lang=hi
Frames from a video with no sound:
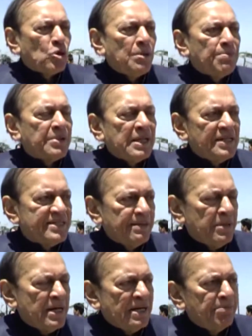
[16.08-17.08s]
प्रोग्राम कल
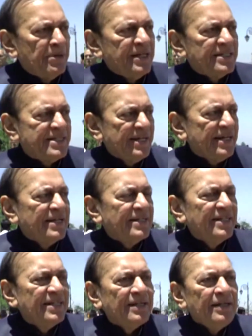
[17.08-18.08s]
से 12 मई से है ना
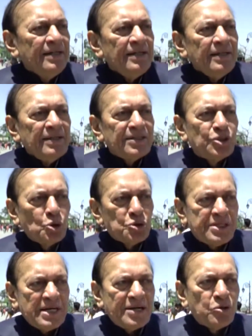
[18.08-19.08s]
जी शो
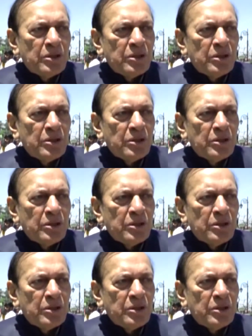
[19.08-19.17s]
स्टार्ट